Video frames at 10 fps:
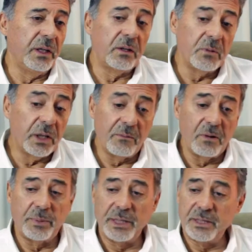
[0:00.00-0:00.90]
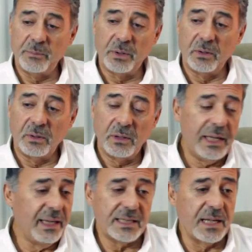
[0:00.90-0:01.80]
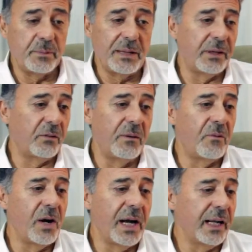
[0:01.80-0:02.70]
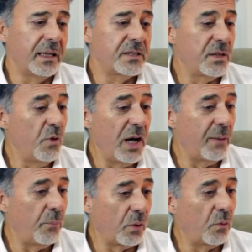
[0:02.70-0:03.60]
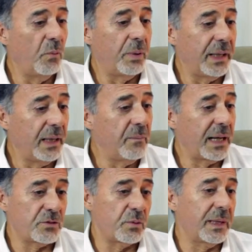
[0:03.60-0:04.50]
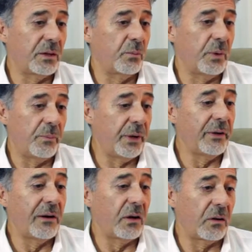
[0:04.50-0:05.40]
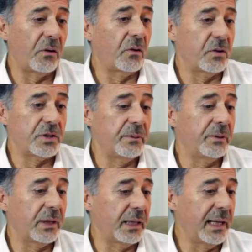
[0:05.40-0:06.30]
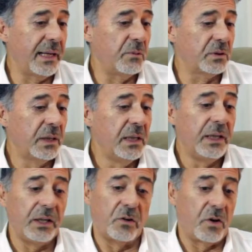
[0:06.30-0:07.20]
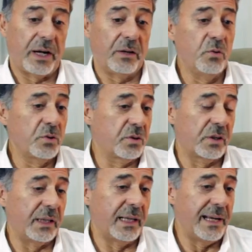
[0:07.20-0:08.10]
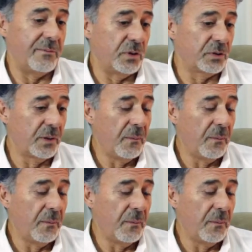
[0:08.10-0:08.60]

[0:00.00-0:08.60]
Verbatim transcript: Y como dijimos al principio, es inaceptable que una mujer se muera por culpa del embarazo, parto, por puerperio ahora con los conocimientos que tenemos y con los recursos que tenemos.